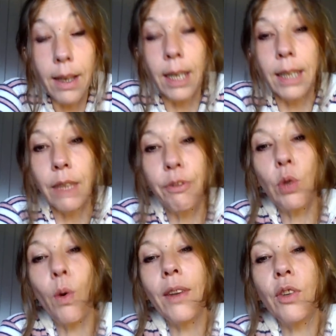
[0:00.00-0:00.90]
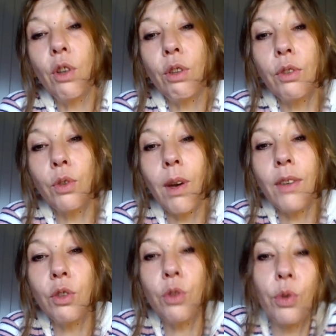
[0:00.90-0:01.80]
ça fait trois ans, trois
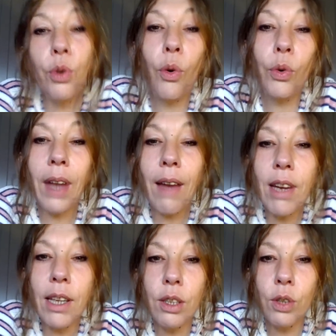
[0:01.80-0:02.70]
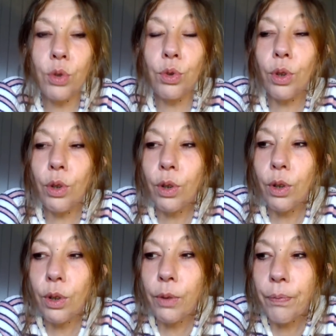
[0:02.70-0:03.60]
ans qu'on travaille sur
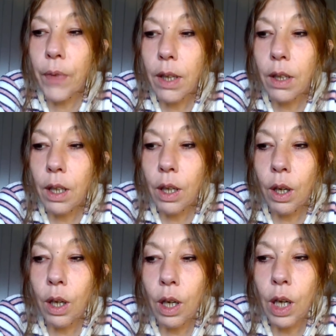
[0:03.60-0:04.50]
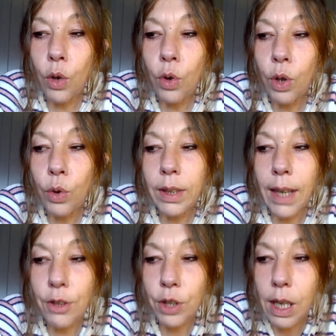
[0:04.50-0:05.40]
euh, le
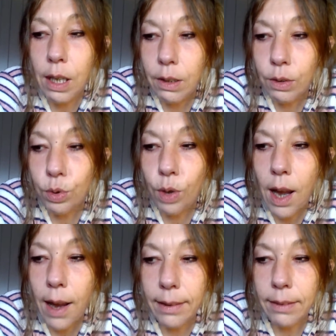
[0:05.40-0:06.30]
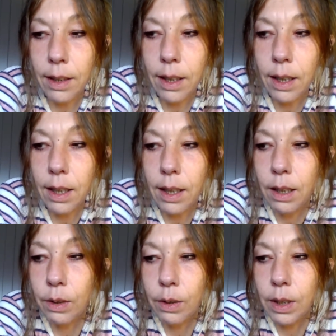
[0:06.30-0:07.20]
THC, sur
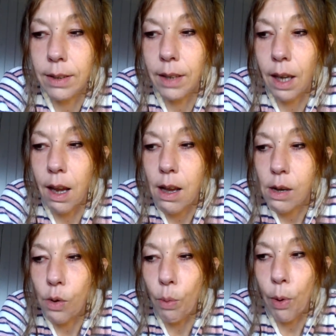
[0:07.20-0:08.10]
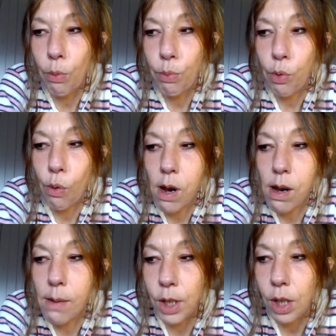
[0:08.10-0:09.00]
arrêter, euh, etc., comprendre
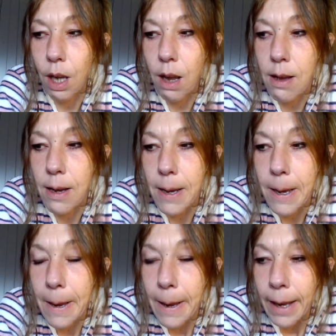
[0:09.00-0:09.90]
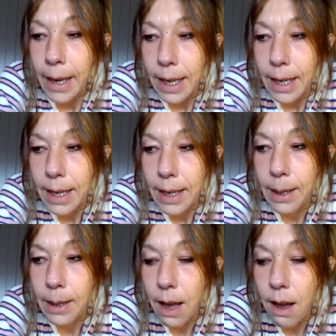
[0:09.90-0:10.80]
pourquoi, machin.
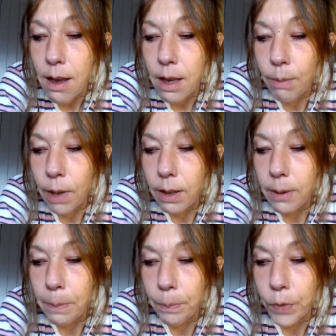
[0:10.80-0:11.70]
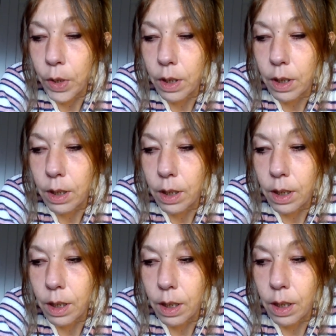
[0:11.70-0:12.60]
Et là, eh ben,
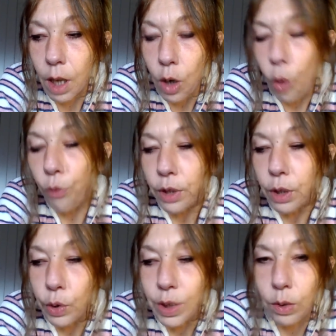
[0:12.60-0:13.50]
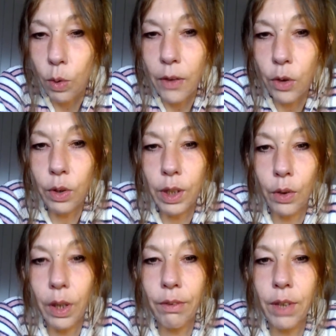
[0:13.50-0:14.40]
alors au fil de ces trois ans, on avait